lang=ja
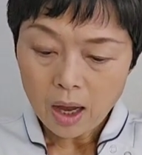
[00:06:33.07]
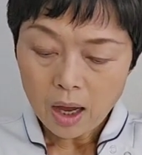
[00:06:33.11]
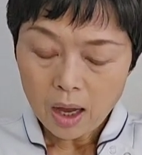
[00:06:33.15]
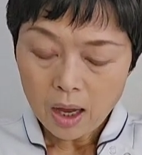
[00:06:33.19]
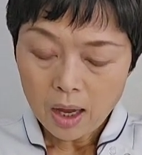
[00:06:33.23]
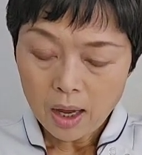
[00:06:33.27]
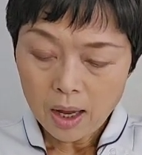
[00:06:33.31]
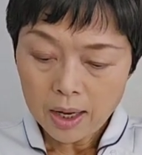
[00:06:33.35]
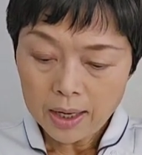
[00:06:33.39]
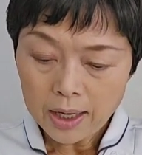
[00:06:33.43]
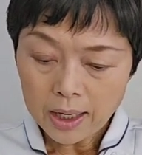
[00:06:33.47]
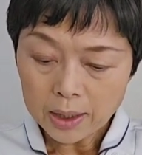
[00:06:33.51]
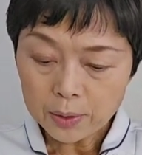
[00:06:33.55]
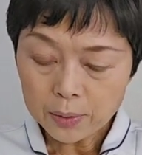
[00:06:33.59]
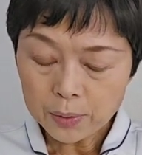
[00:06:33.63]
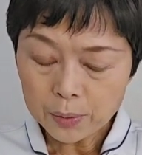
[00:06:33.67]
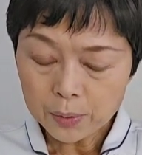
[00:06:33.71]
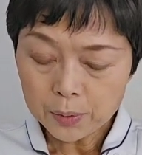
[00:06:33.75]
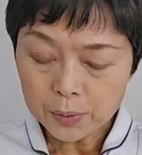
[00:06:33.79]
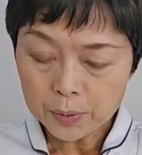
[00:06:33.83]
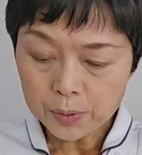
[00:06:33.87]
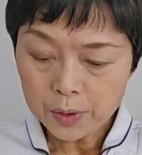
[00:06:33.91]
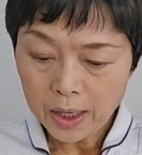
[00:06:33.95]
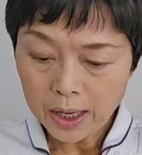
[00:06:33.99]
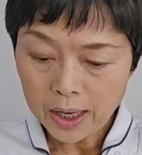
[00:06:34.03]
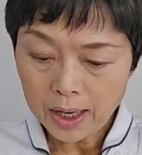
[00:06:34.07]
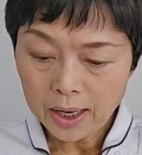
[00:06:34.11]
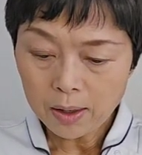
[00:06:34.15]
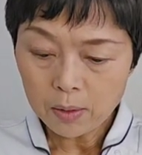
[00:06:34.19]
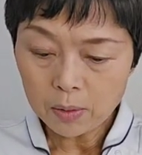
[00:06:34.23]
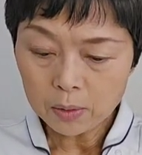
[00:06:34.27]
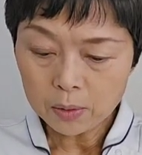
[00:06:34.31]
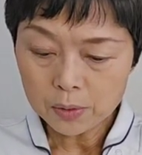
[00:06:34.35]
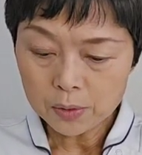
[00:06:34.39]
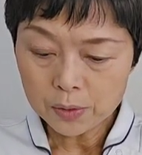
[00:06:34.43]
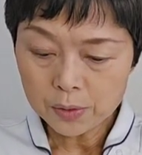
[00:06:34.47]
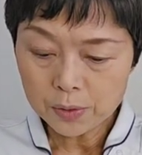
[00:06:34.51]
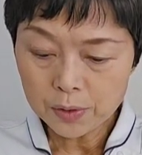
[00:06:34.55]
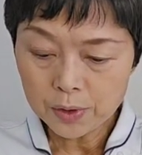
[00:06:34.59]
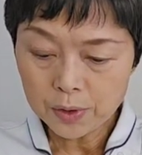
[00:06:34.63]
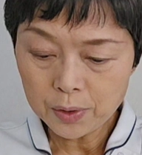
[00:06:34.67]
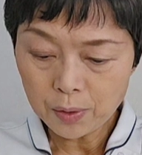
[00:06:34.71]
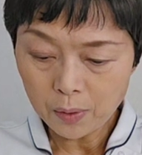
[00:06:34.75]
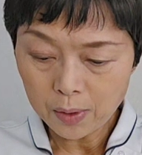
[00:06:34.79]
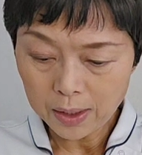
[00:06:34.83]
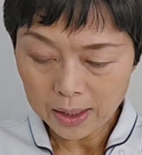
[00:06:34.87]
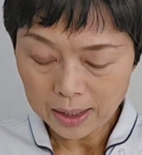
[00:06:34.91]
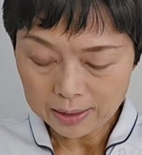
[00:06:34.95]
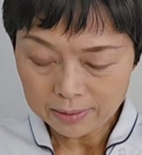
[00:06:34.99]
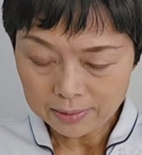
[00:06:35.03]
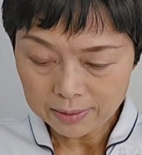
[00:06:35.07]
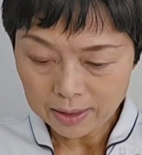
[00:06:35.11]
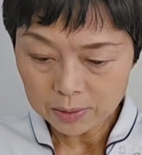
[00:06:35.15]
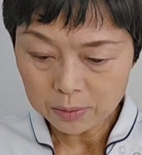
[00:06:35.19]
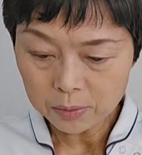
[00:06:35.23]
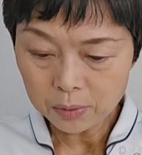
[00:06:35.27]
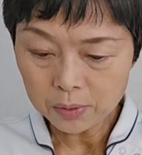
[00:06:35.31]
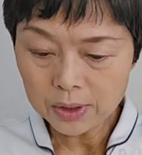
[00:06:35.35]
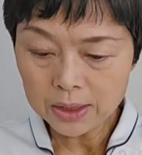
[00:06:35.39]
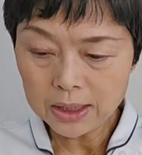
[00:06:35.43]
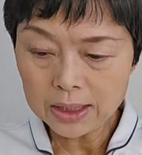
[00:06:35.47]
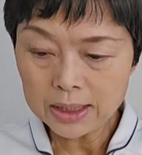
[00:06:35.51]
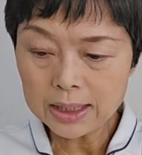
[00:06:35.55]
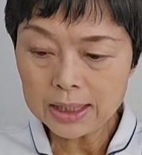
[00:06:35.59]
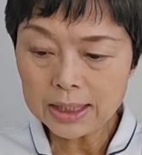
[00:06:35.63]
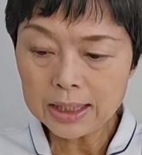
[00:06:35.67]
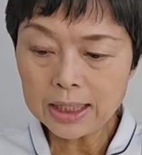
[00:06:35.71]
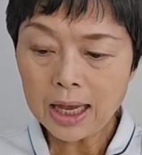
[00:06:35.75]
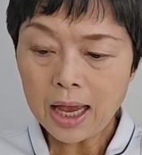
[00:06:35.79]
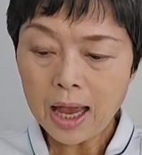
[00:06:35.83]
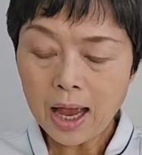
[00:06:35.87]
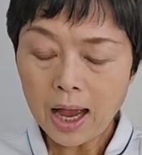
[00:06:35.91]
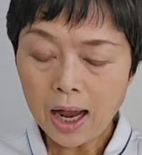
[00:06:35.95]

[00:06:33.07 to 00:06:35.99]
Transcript: 薬局でお薬を買った時に